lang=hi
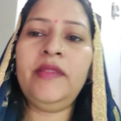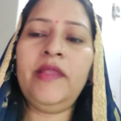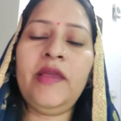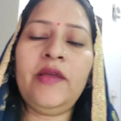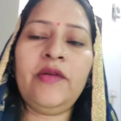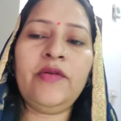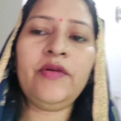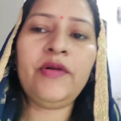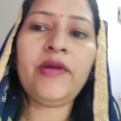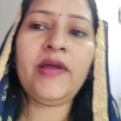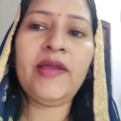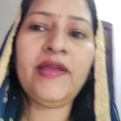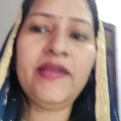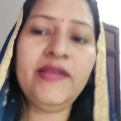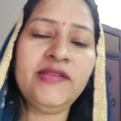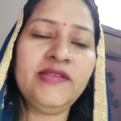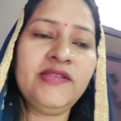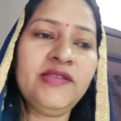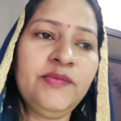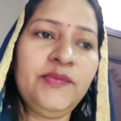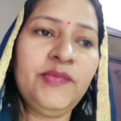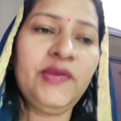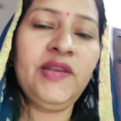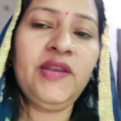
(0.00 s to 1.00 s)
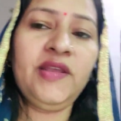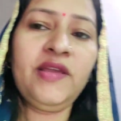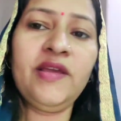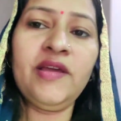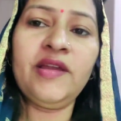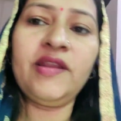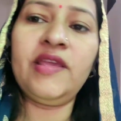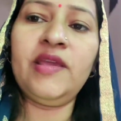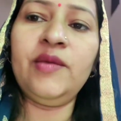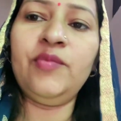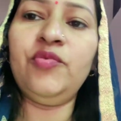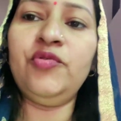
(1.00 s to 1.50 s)
देखो गाइस मेरे
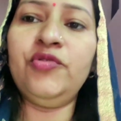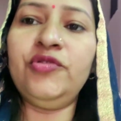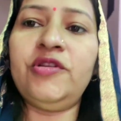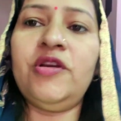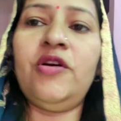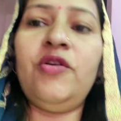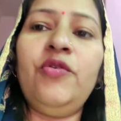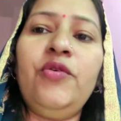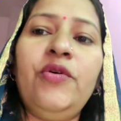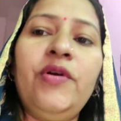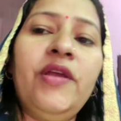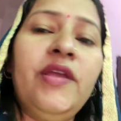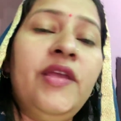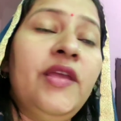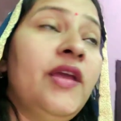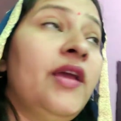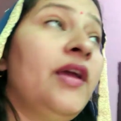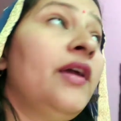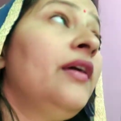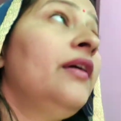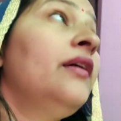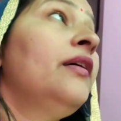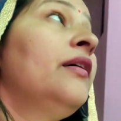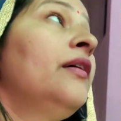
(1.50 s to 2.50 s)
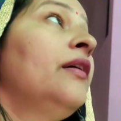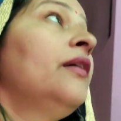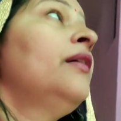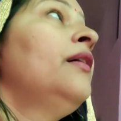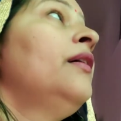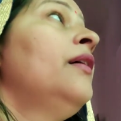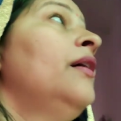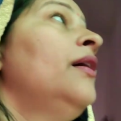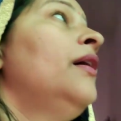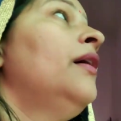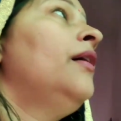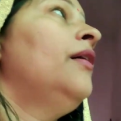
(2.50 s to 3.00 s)
घर की पूजा हो गई है
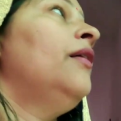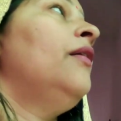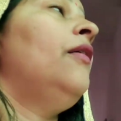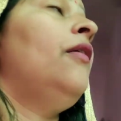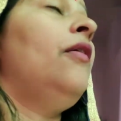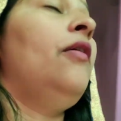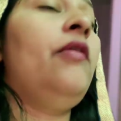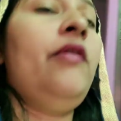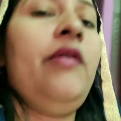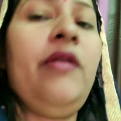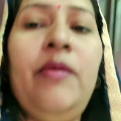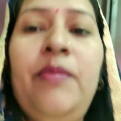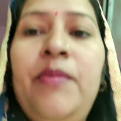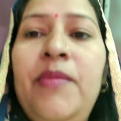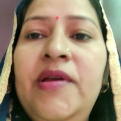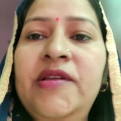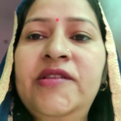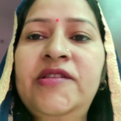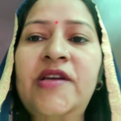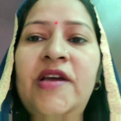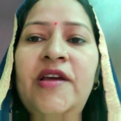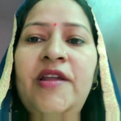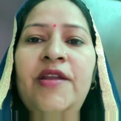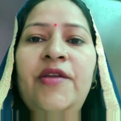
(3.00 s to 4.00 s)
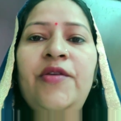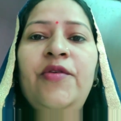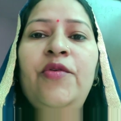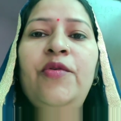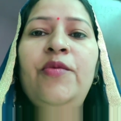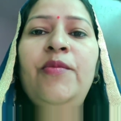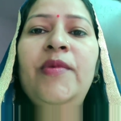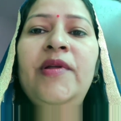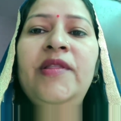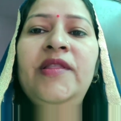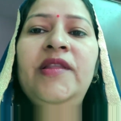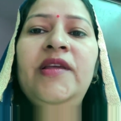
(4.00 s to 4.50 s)
और अब मैं जा रही
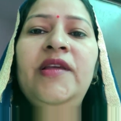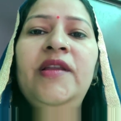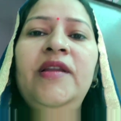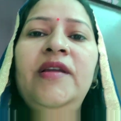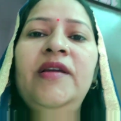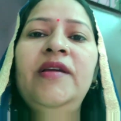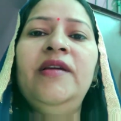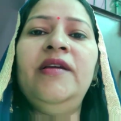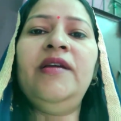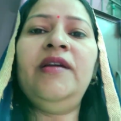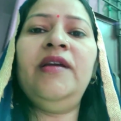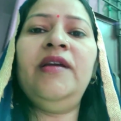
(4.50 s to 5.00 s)
हूँ मंदिर